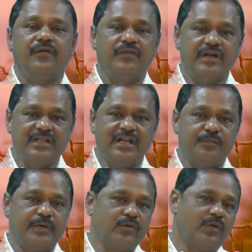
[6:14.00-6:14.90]
விடுதலை
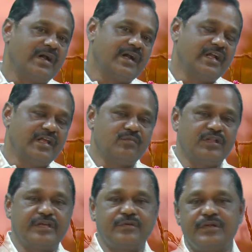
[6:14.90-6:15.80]
பெறுவார்கள்
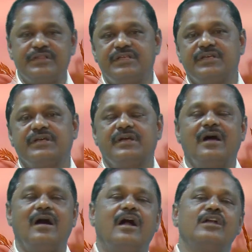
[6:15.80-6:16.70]
என்பதை குறித்து
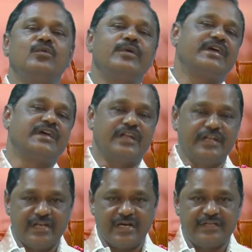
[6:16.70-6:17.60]
ஆண்டவருக்கு
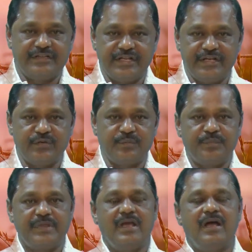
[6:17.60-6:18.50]
நன்றாக தெரியும்
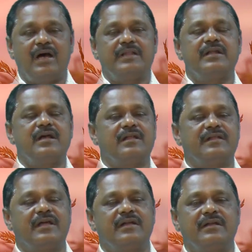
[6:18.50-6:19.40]

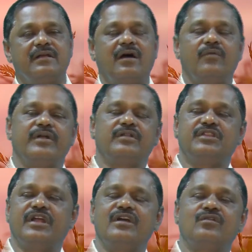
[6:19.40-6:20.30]
அதனால்தான் அவர்
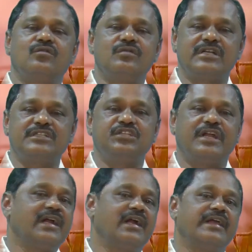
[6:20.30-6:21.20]
திரள் கூட்ட
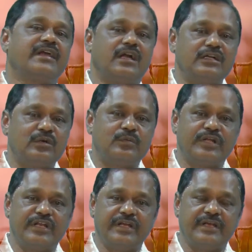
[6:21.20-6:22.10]
ஜனங்களை
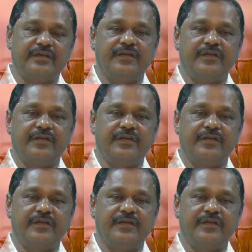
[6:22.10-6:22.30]
கண்டவுடனே